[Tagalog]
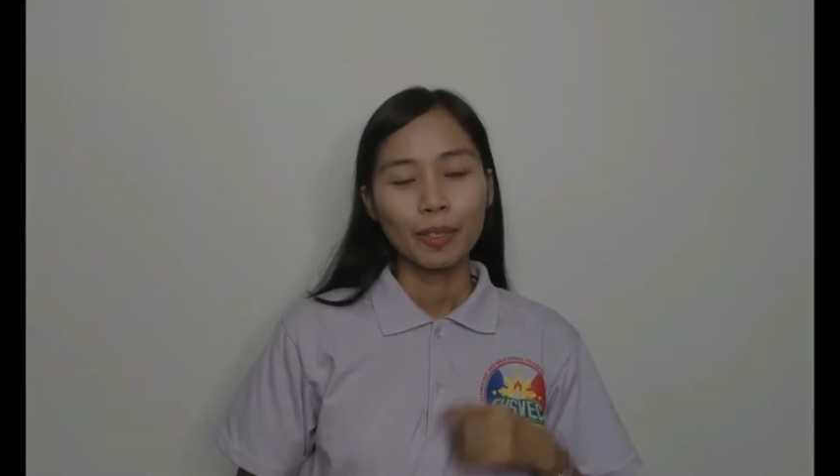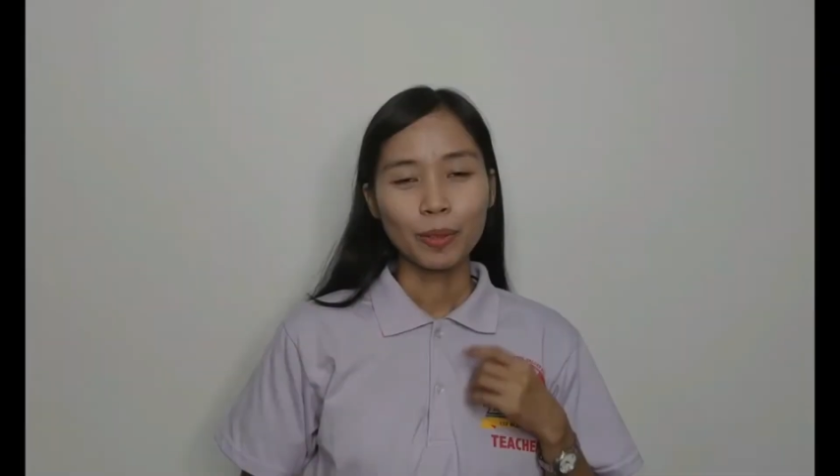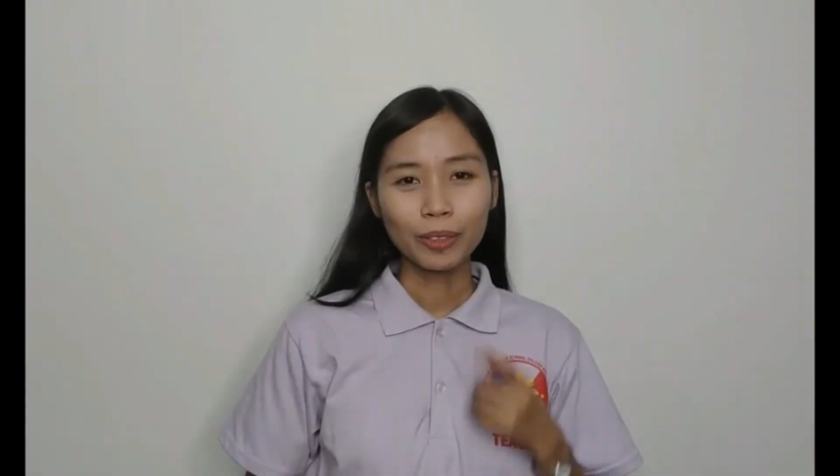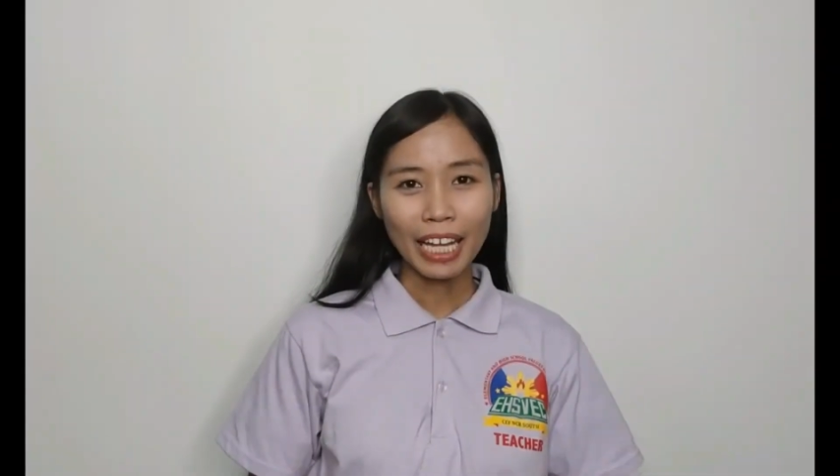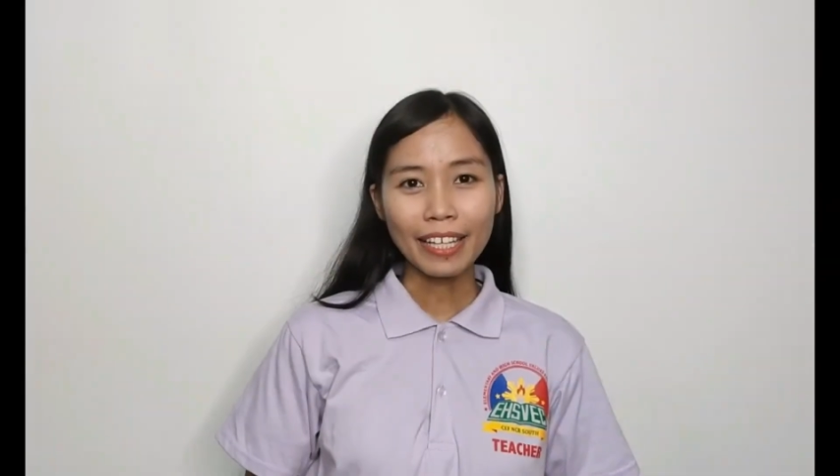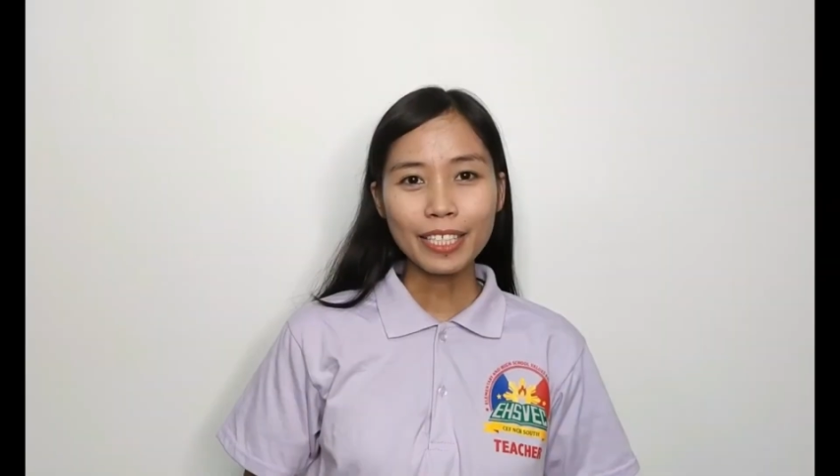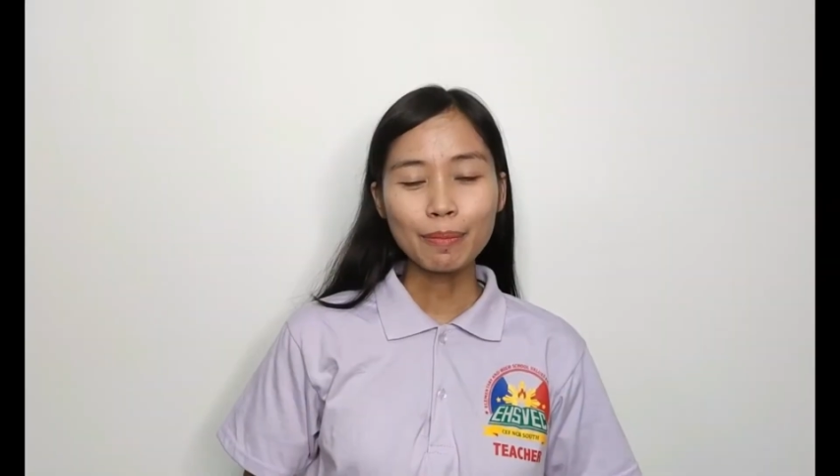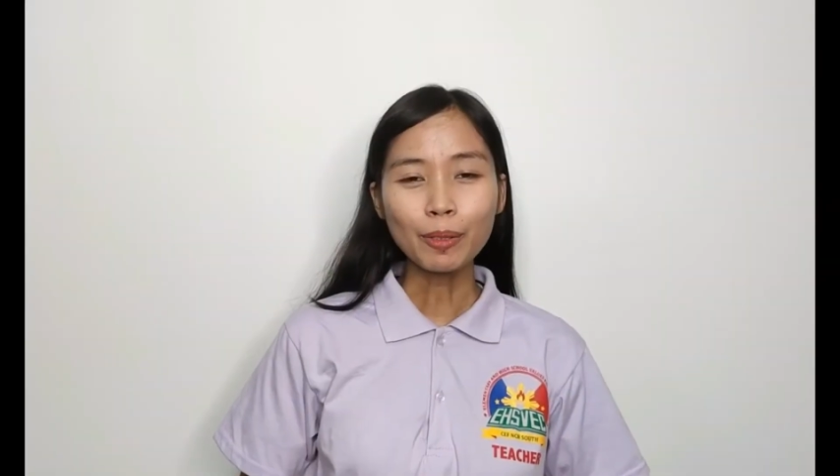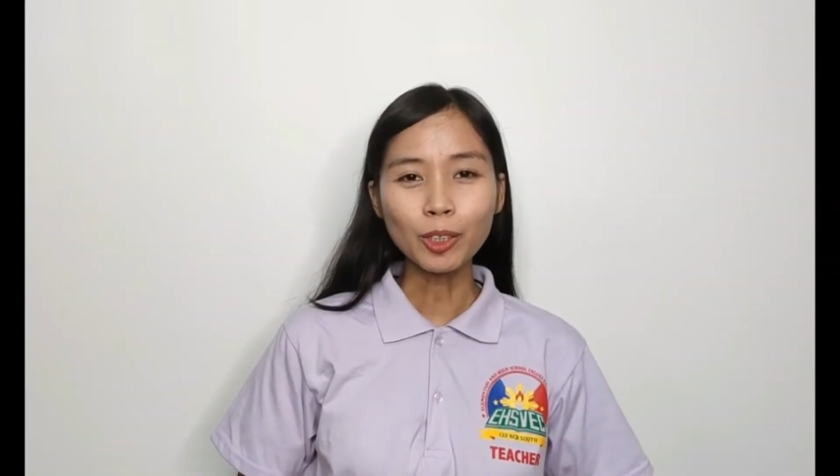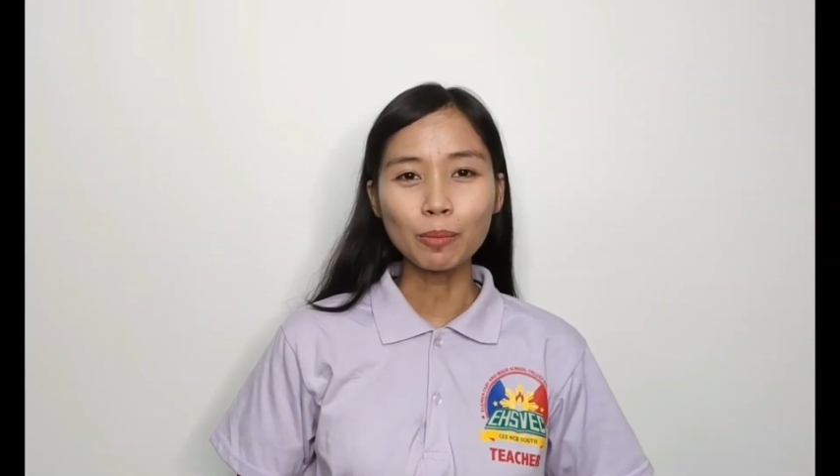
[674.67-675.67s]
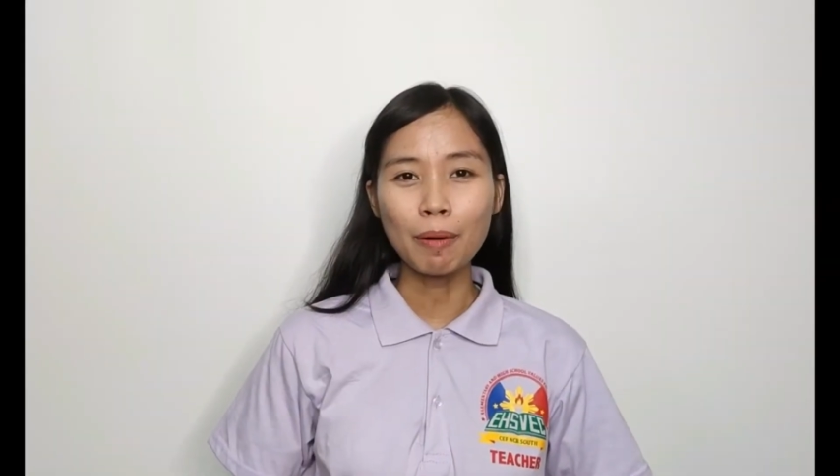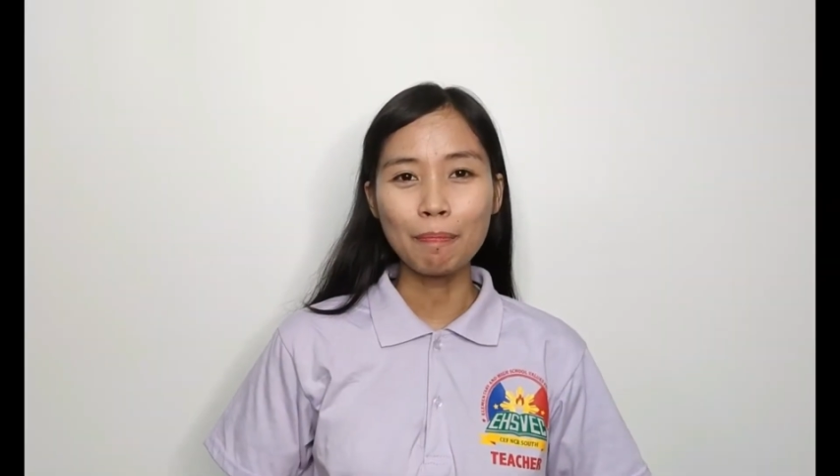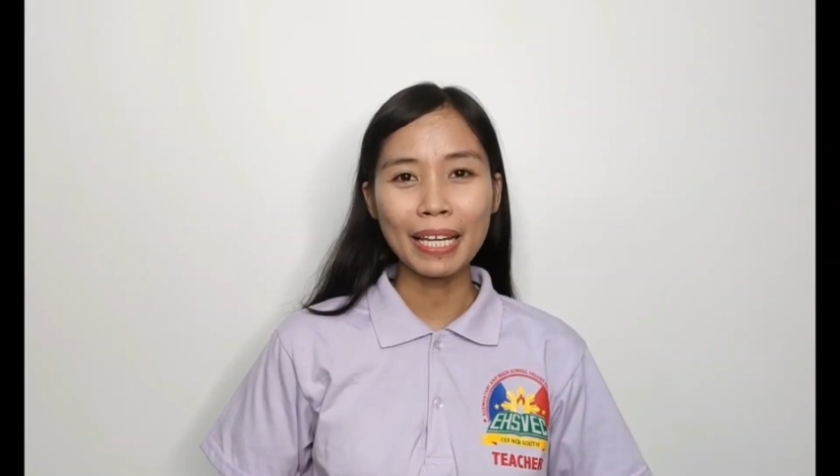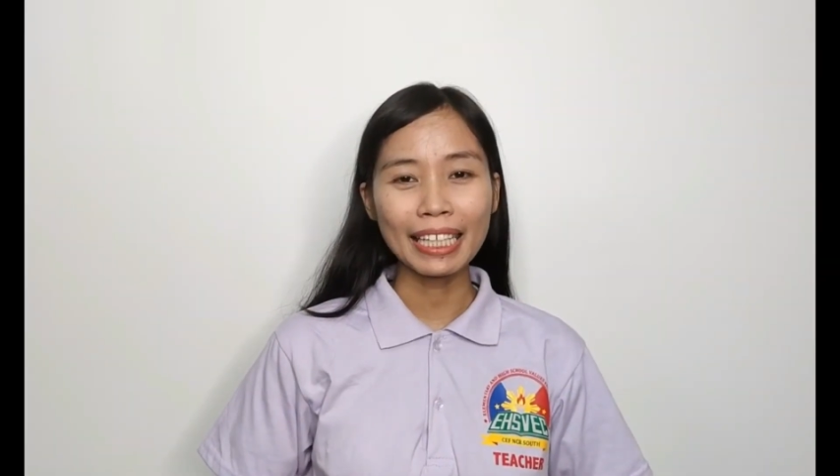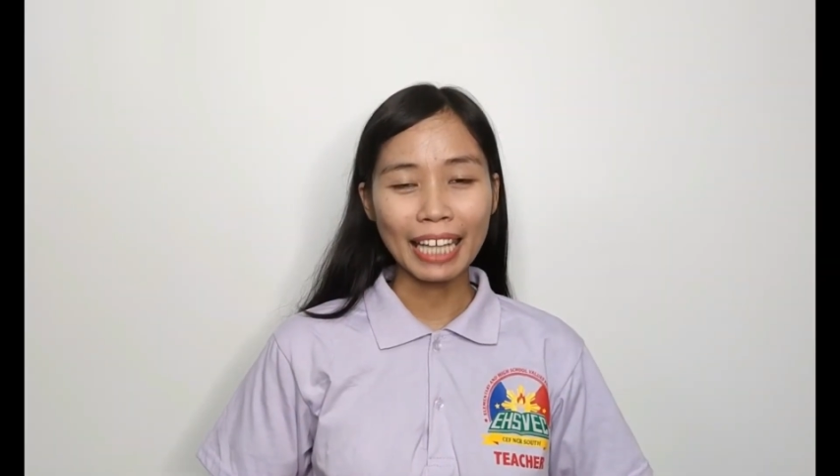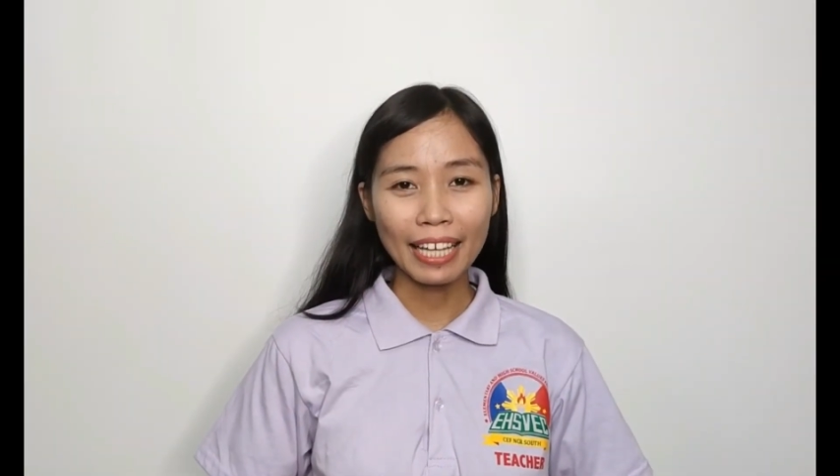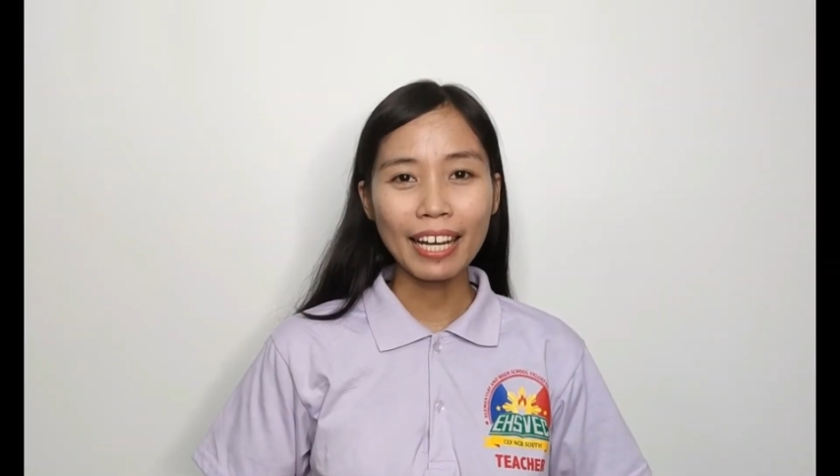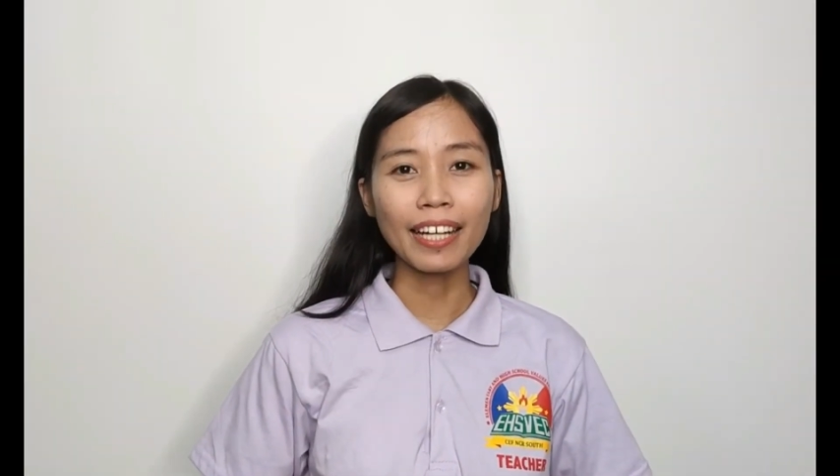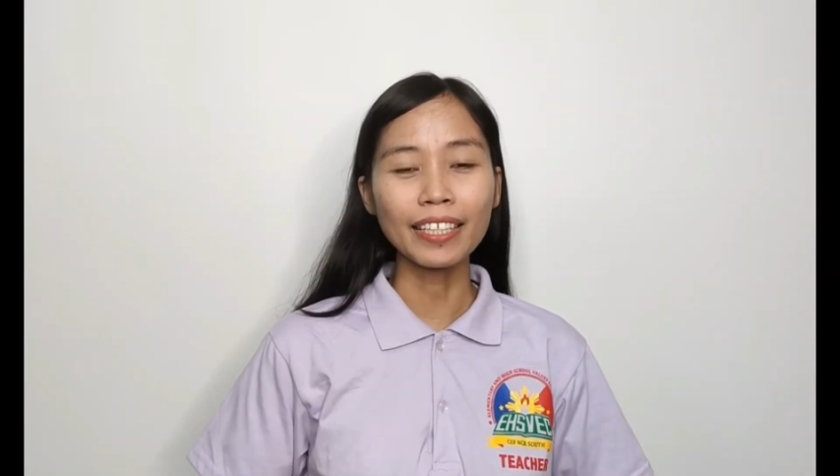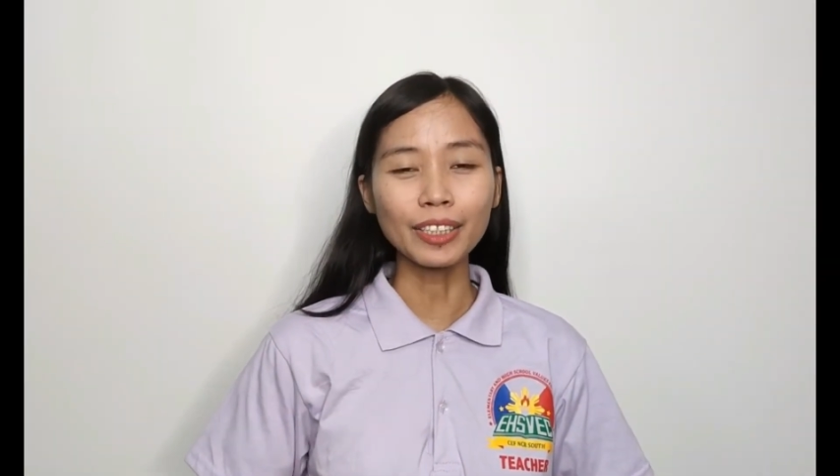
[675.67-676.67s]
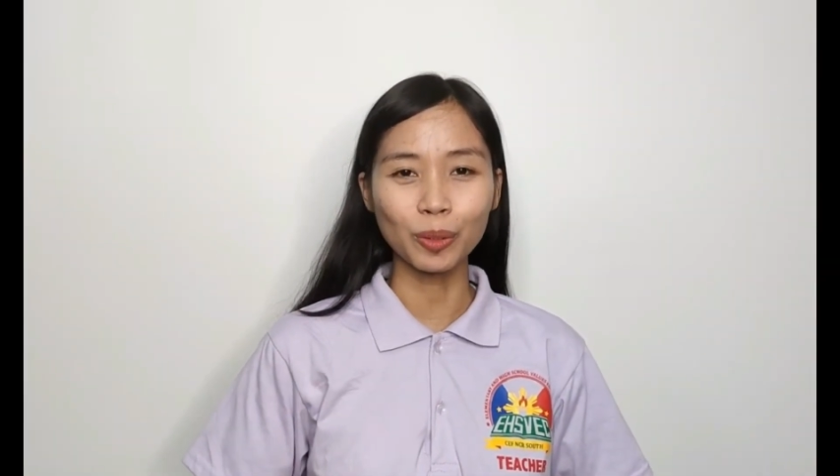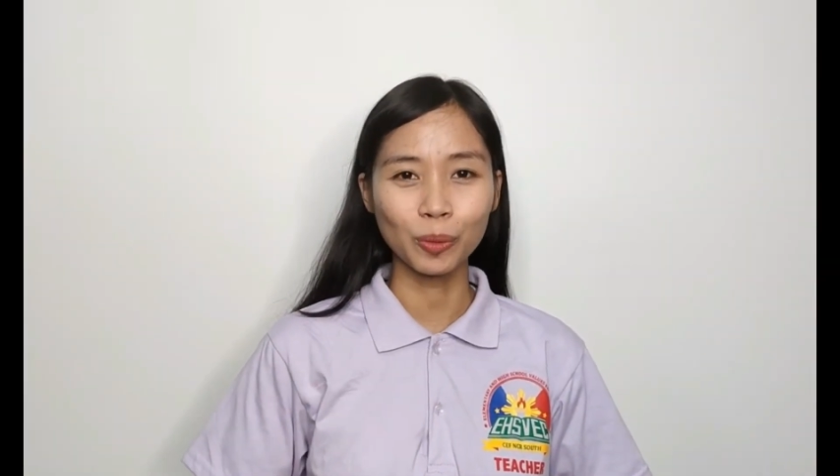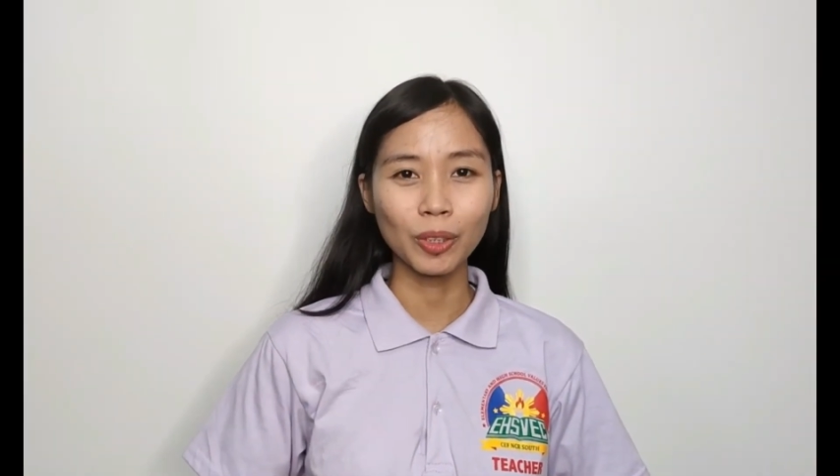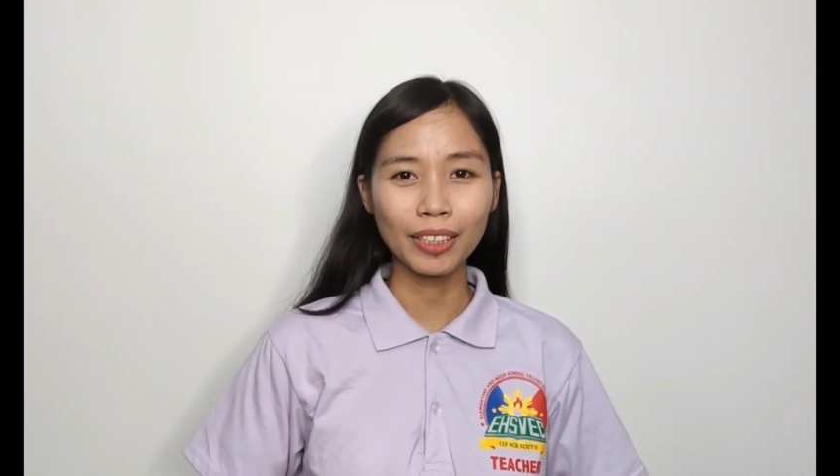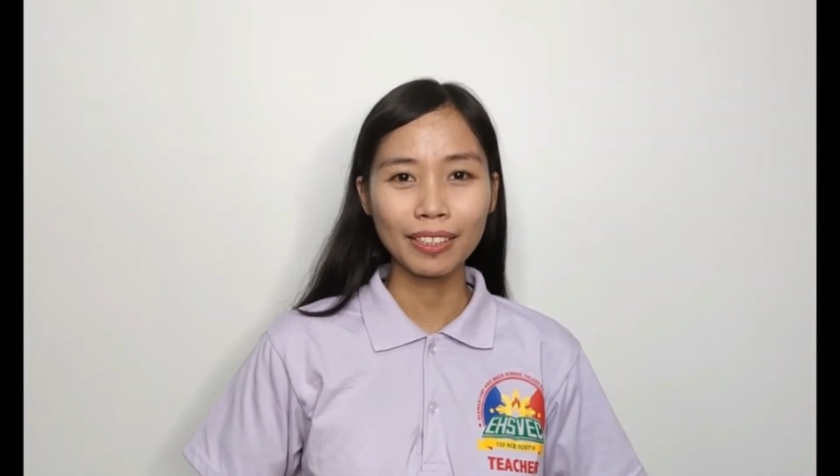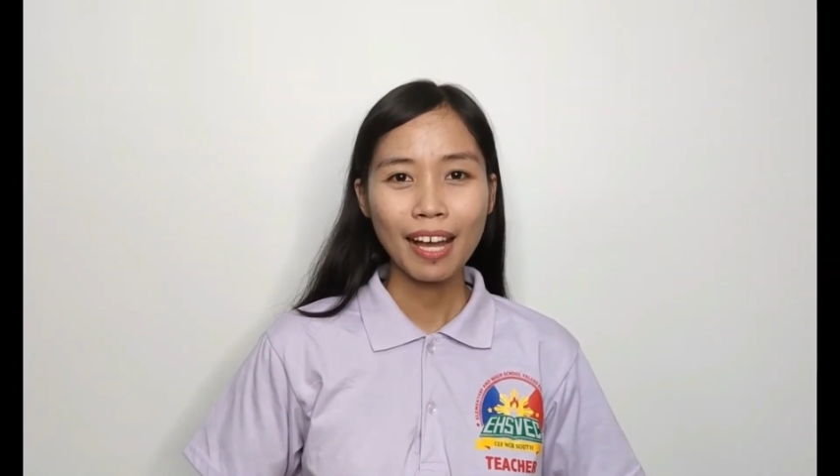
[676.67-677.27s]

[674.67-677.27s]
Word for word: Kung nais mong sumampalataya kay Jesus,